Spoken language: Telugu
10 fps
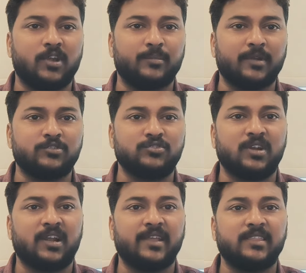కానీ మనం
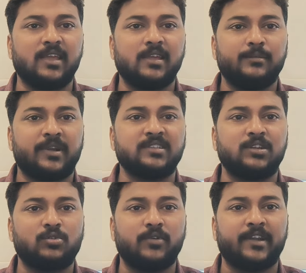చూసినట్లయితే
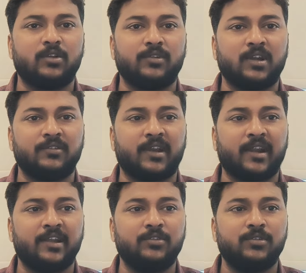ప్రజెంట్ కోవిట్లో ఉన్నటువంటి
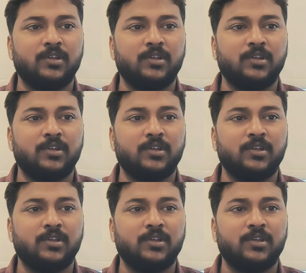రేటు